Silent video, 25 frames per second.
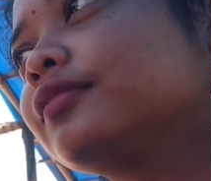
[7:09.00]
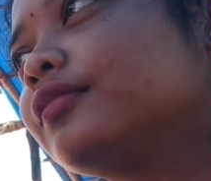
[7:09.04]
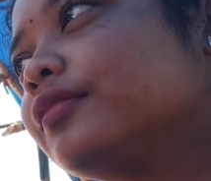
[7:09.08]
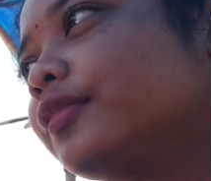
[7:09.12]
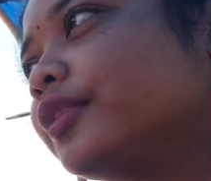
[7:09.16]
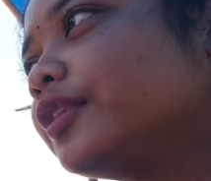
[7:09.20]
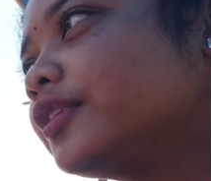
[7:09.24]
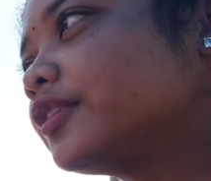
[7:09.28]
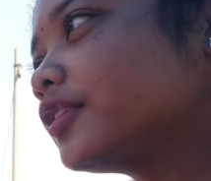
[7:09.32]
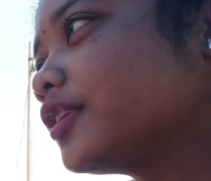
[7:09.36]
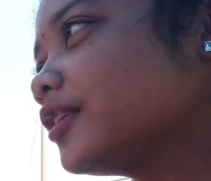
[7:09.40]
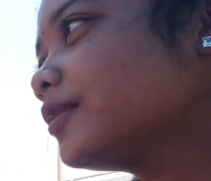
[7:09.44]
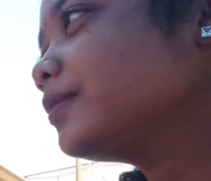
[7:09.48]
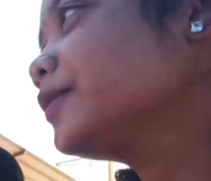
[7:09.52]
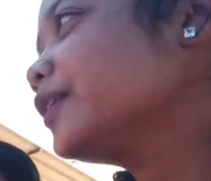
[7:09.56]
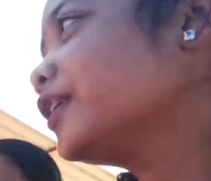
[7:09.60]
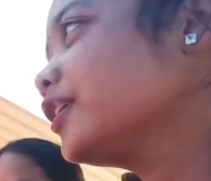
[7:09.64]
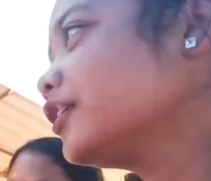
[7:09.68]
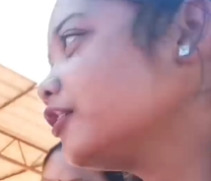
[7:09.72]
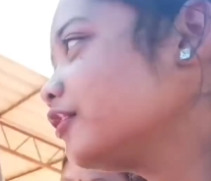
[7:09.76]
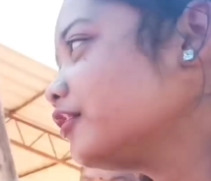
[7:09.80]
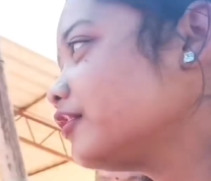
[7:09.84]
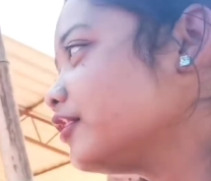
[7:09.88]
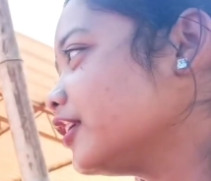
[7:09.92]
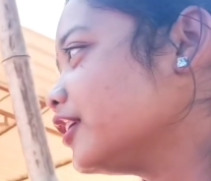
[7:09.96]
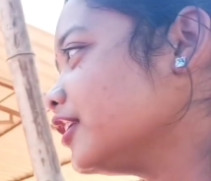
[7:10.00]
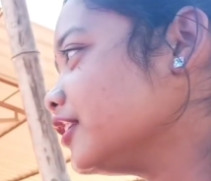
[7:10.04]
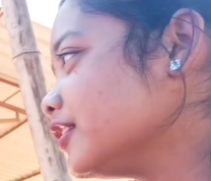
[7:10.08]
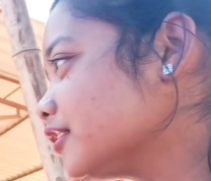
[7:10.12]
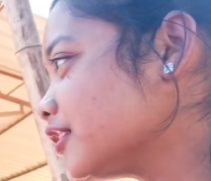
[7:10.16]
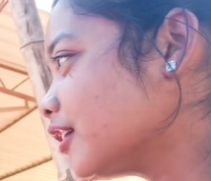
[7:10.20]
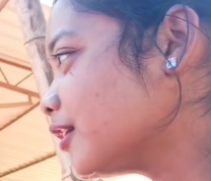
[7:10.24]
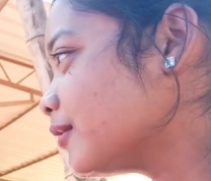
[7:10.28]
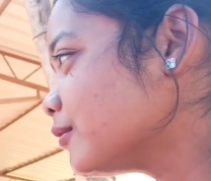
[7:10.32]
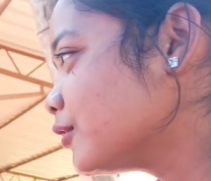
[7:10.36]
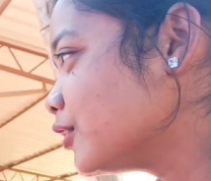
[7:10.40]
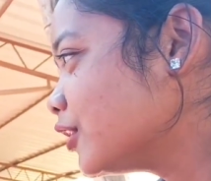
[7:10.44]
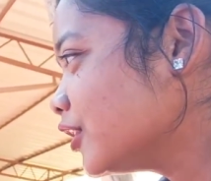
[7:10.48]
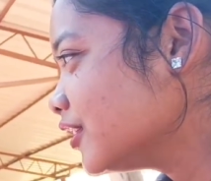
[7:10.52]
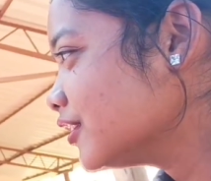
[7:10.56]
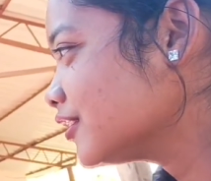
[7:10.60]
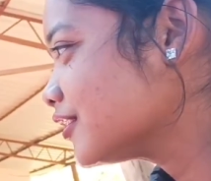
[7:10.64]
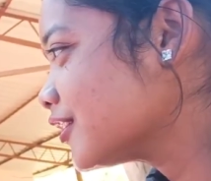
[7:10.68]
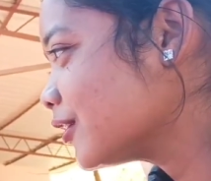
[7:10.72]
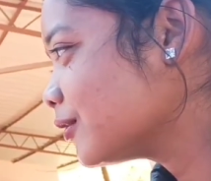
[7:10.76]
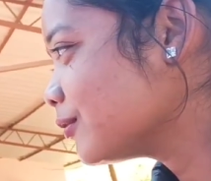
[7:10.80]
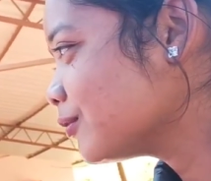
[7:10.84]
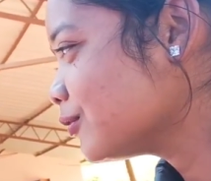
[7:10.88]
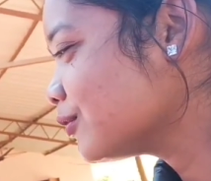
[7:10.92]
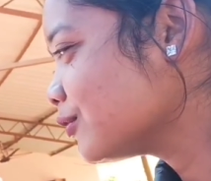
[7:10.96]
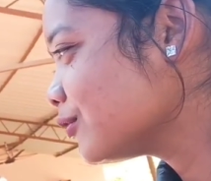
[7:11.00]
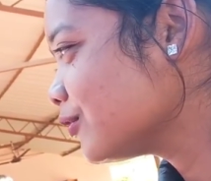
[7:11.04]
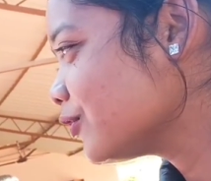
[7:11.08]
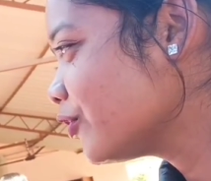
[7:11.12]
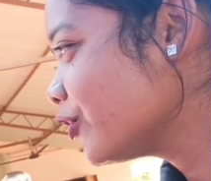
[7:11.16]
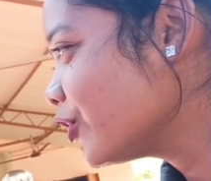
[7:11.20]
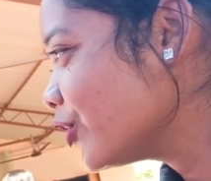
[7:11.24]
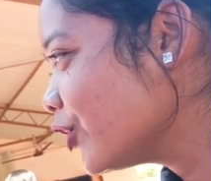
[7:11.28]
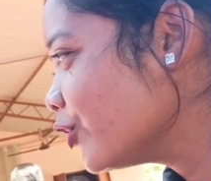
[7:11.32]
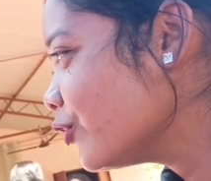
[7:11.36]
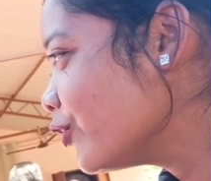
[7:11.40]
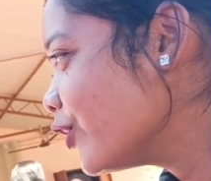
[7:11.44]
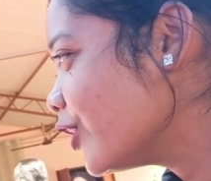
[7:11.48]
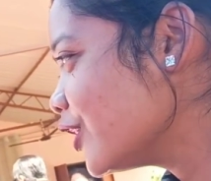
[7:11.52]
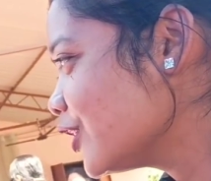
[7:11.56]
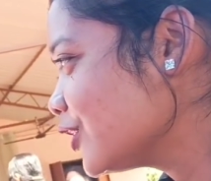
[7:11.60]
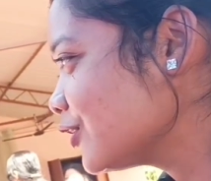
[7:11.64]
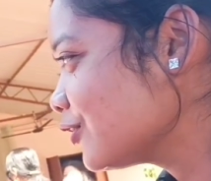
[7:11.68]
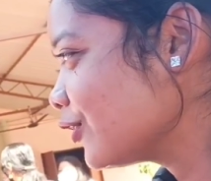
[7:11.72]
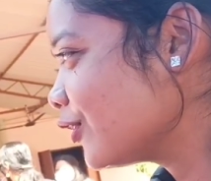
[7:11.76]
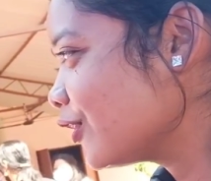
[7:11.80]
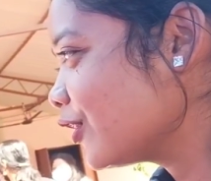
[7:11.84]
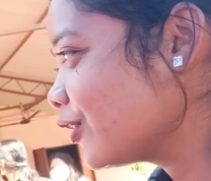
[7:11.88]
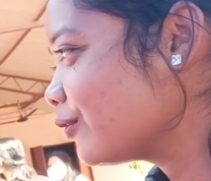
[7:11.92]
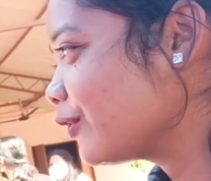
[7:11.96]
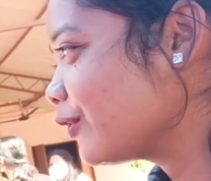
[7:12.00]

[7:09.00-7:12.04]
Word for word: बिशव कैन यू टेल समथिंग सम फ्यू वर्ड्स फॉर